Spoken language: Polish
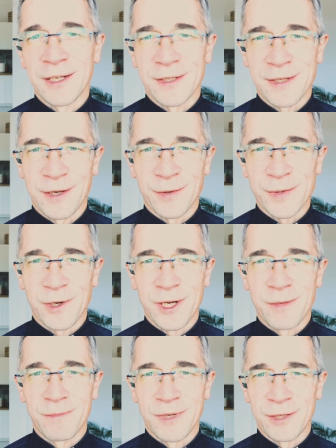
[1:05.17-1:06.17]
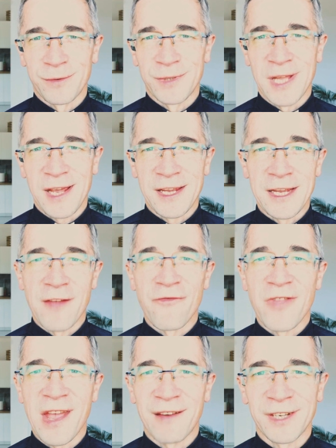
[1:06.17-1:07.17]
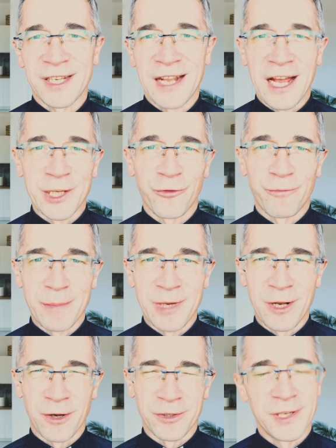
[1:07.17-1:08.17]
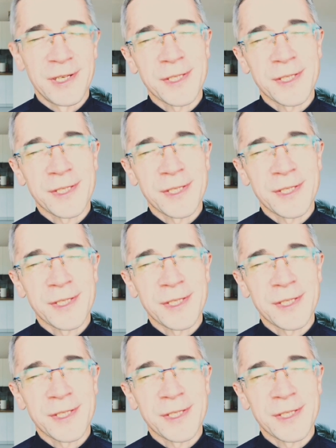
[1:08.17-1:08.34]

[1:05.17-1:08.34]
z Jerozolimy i Judei na wygnaniu w Babilonii.